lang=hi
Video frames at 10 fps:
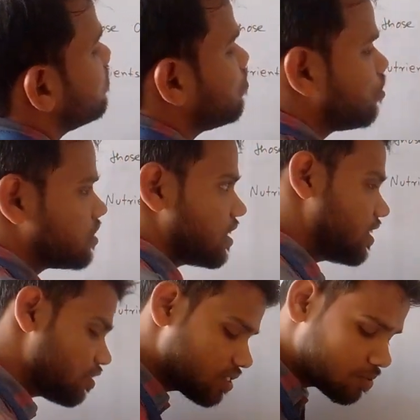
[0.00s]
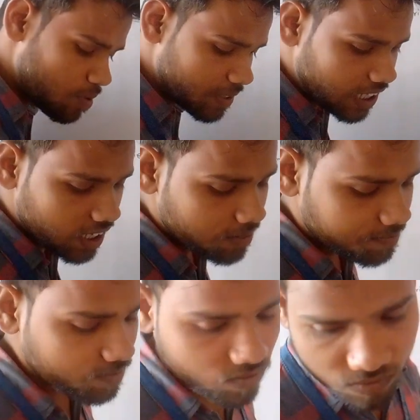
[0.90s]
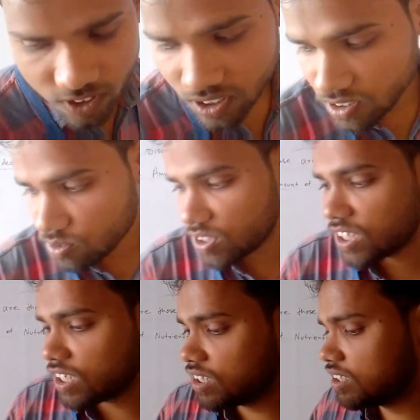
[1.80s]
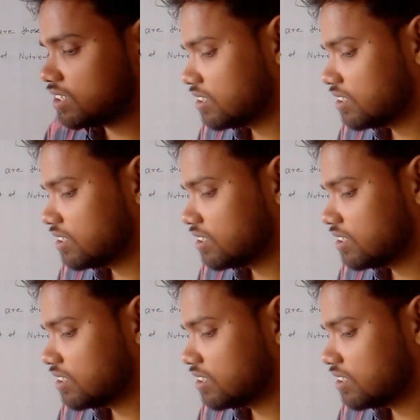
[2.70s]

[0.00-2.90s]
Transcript: भोजन ये तो सबको पता है कोई दिक्कत